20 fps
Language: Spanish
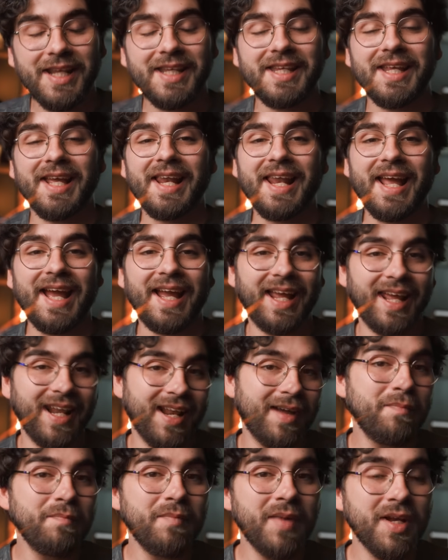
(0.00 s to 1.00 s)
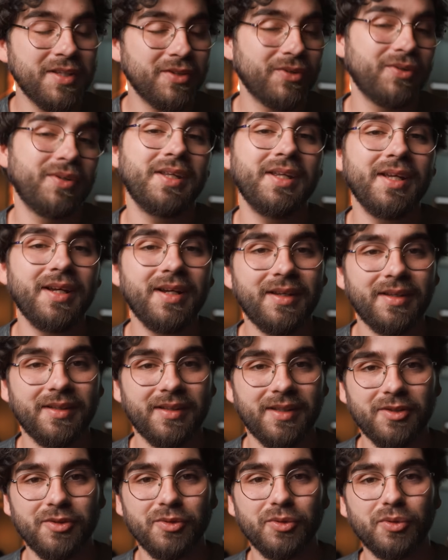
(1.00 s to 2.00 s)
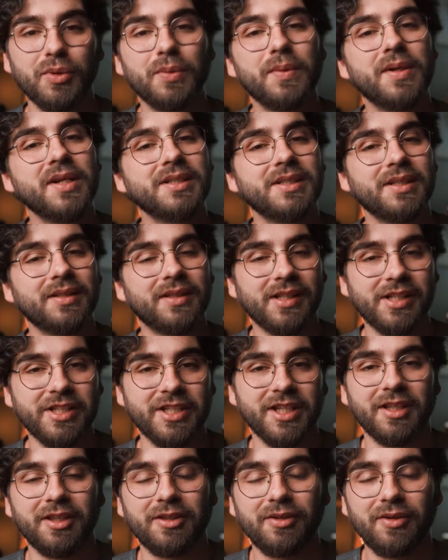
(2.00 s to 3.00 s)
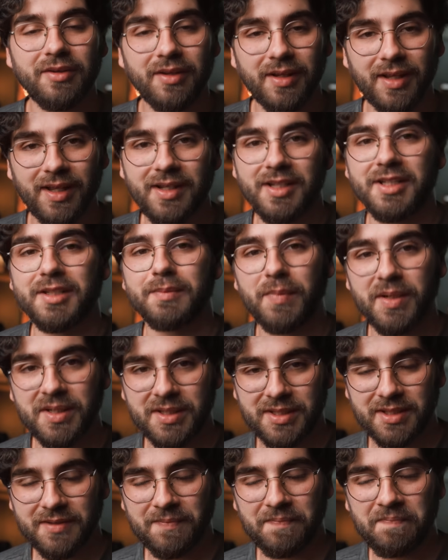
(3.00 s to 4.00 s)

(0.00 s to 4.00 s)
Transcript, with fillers: ni a la gran mayoría de youtubers del sector en España.